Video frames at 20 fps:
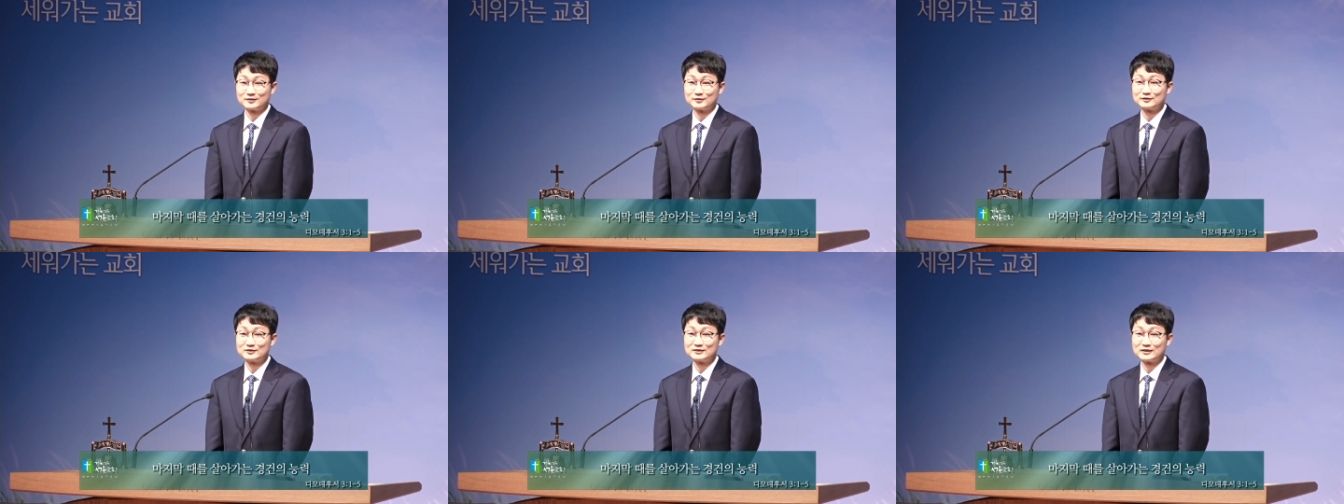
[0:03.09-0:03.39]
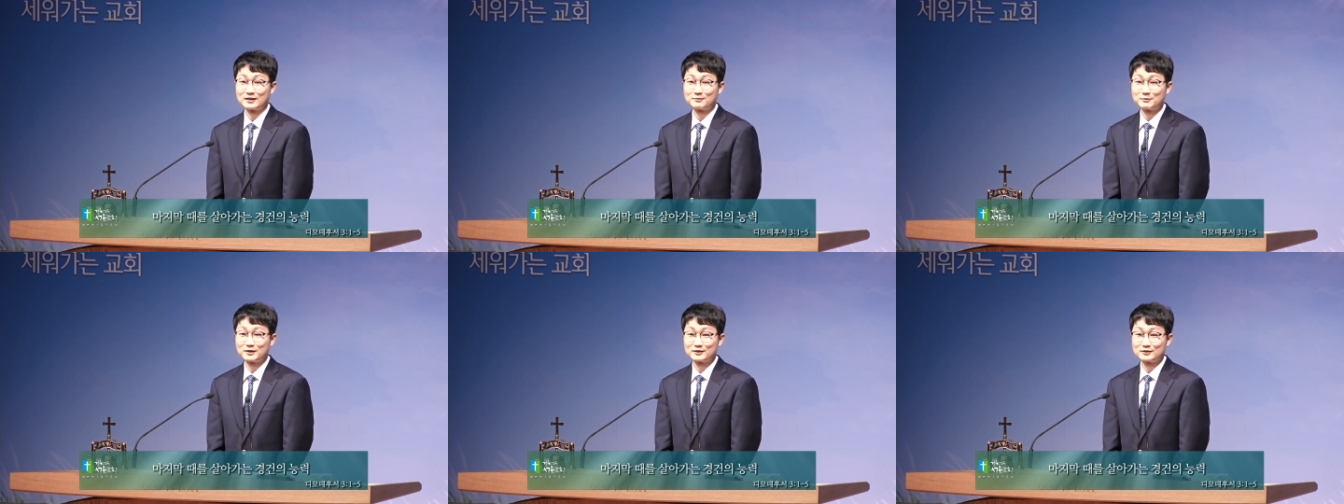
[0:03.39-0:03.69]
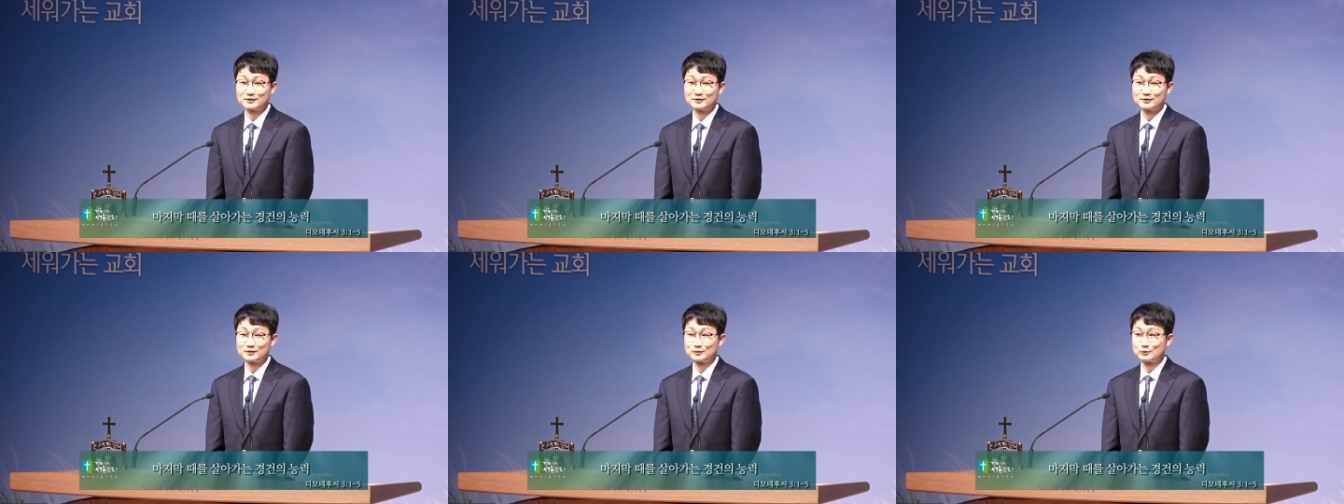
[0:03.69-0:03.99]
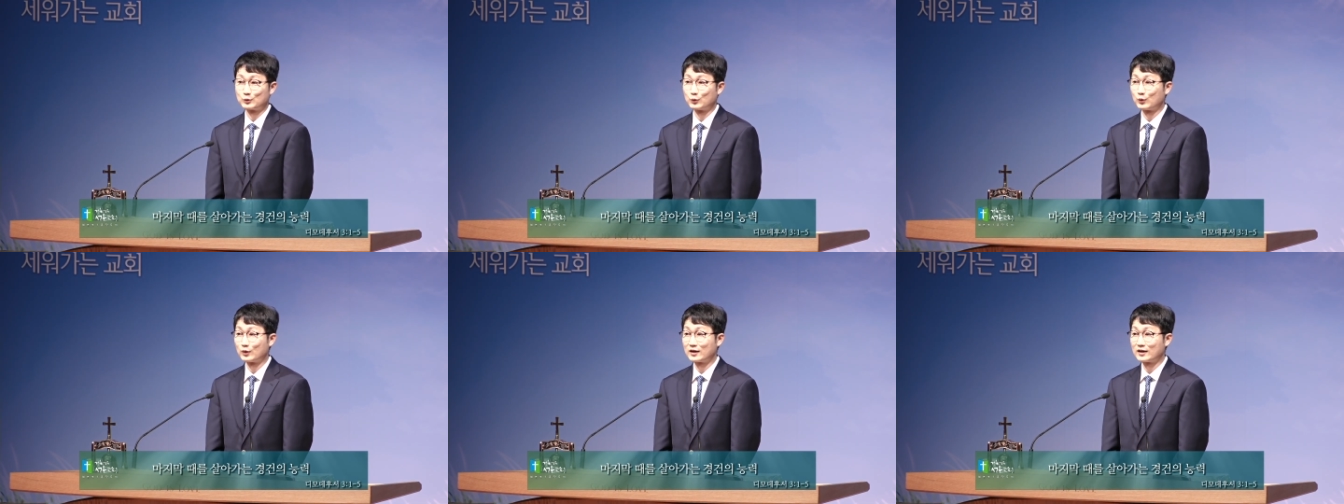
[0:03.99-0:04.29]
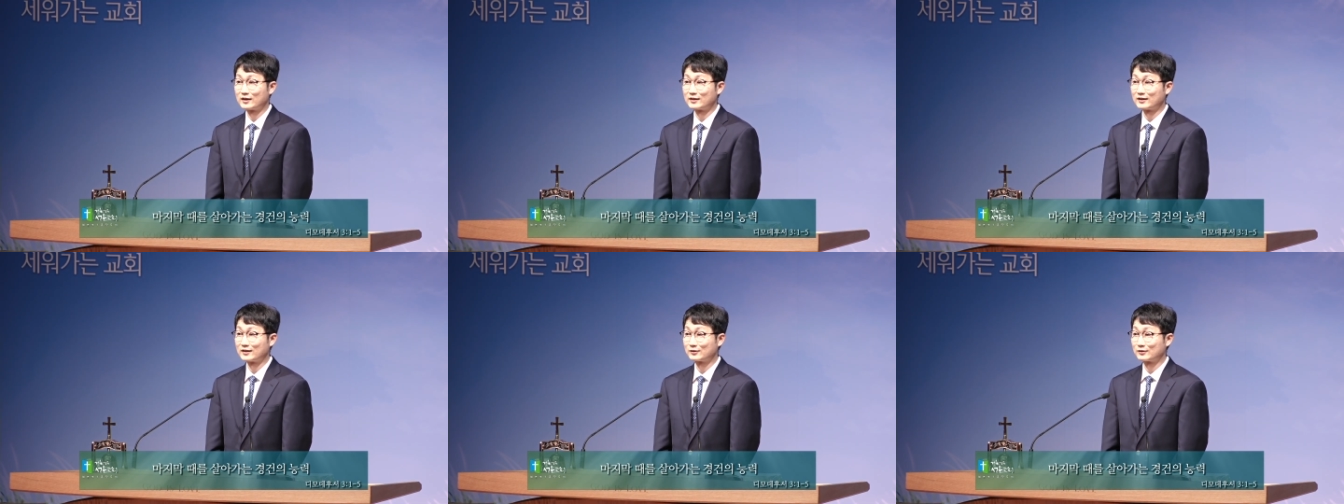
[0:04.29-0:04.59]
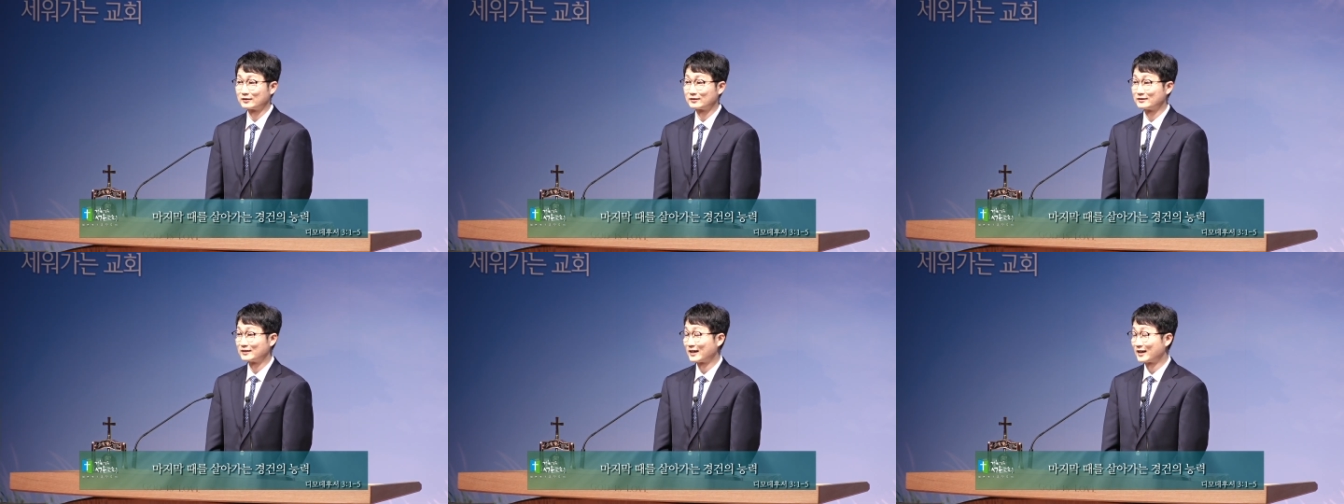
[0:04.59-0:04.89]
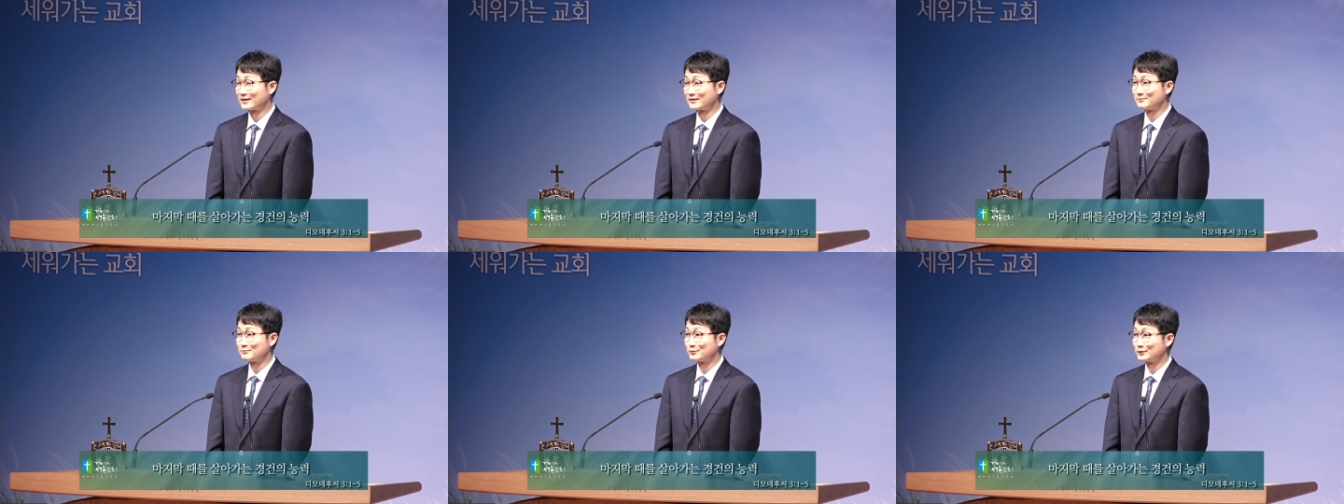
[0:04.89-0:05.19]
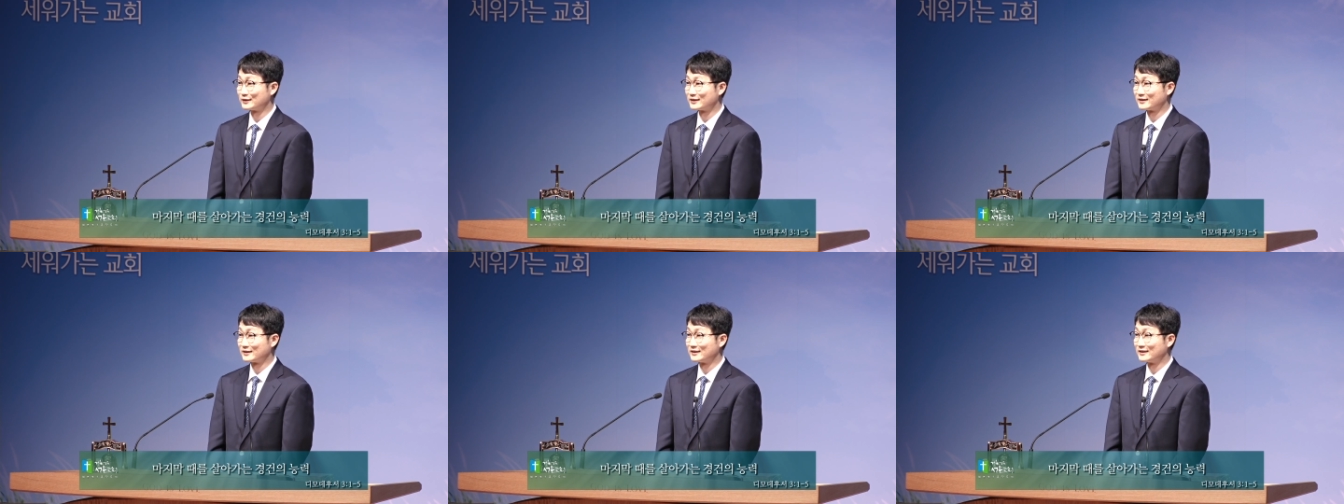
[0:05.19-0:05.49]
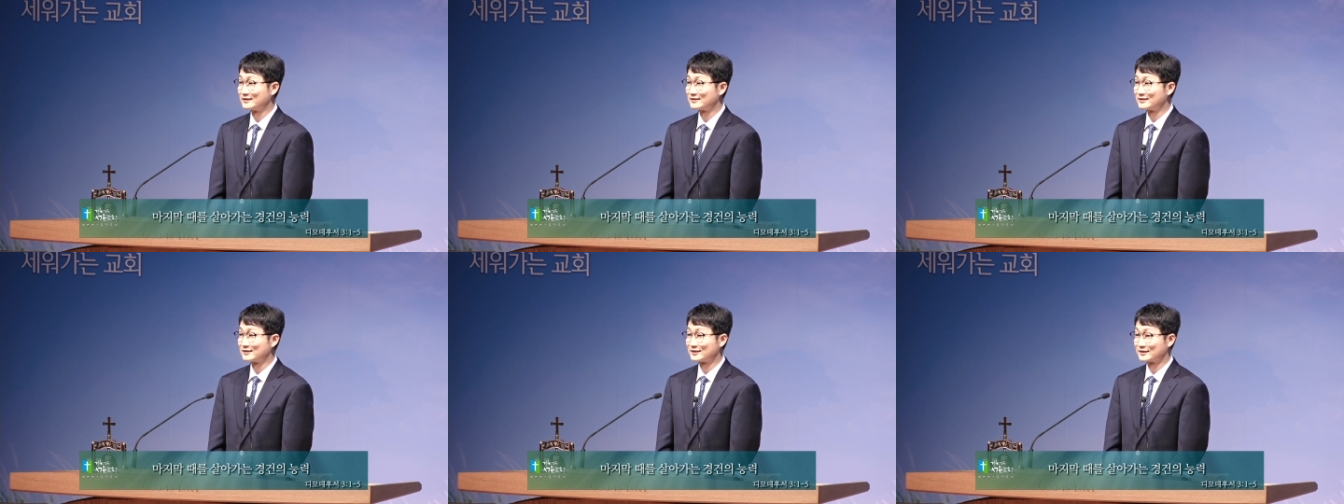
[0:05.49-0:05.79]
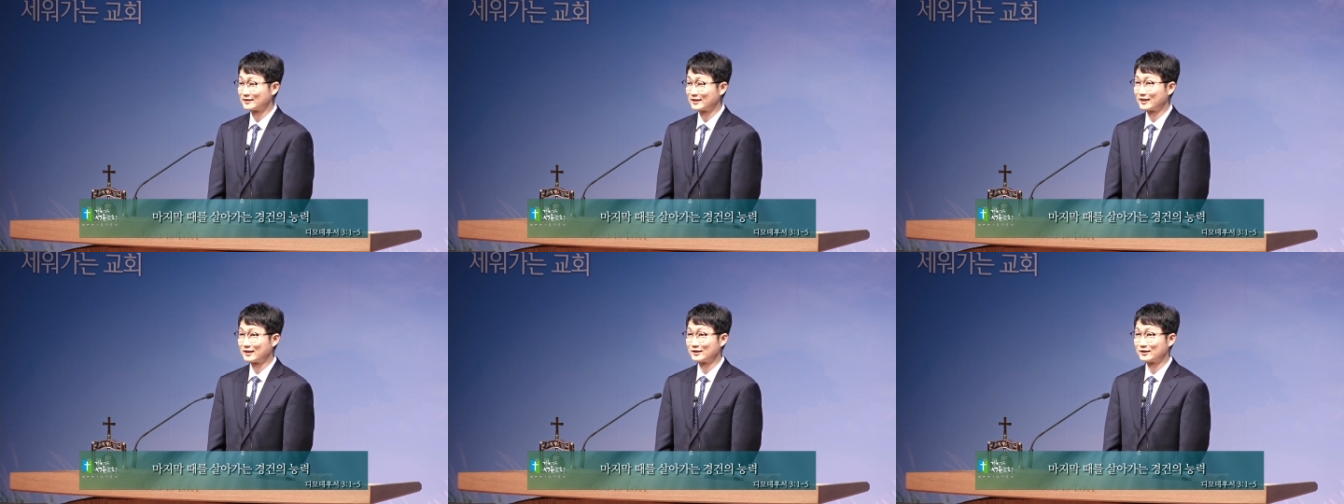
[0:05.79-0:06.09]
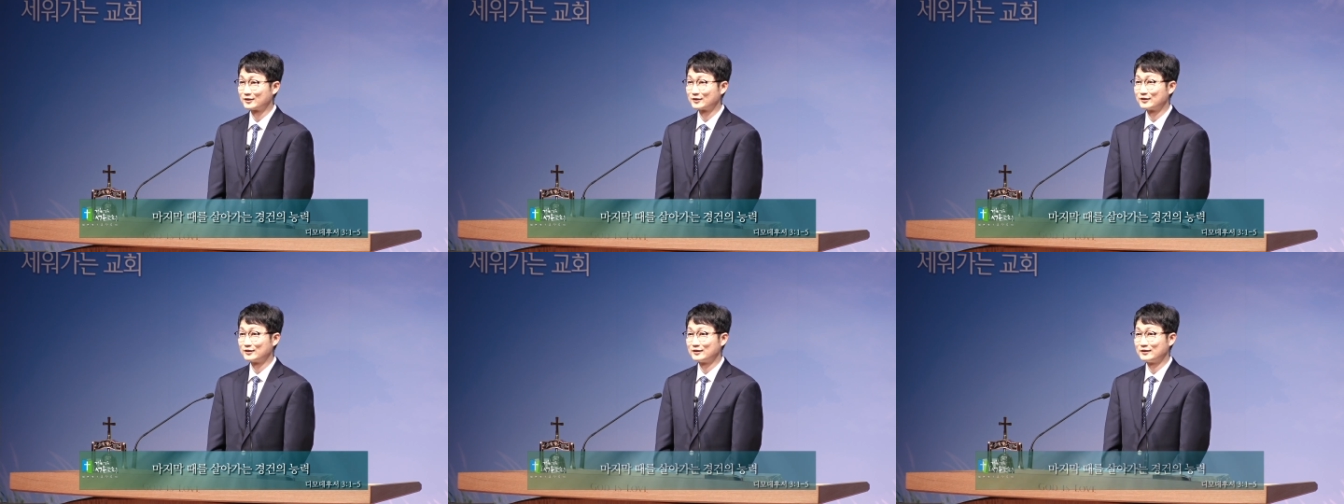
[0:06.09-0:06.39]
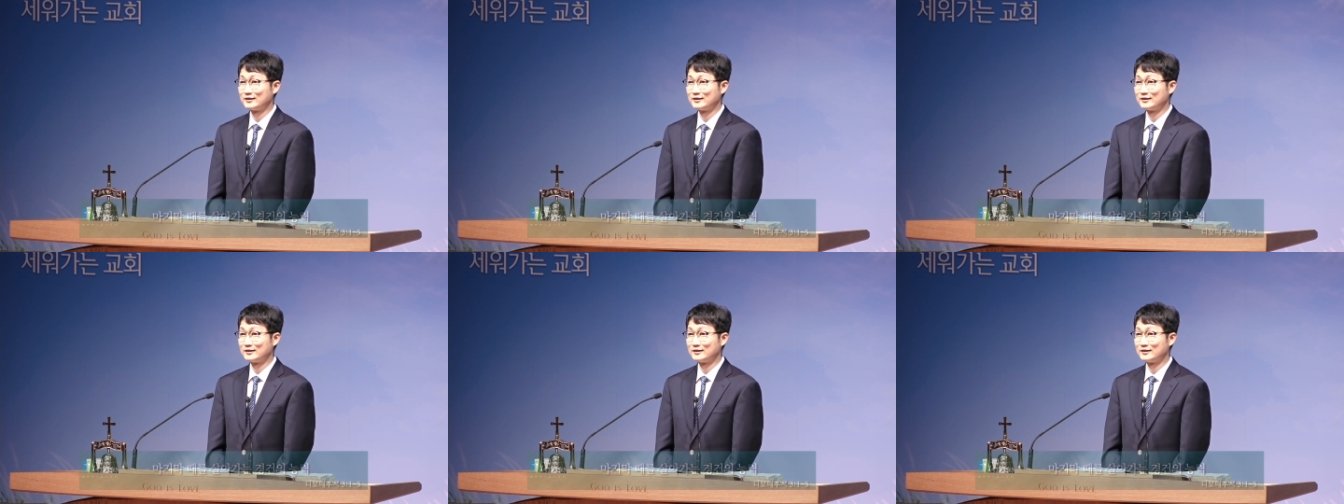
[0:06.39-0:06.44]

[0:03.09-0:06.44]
드라마를 좋아하는 분이 있으신가요?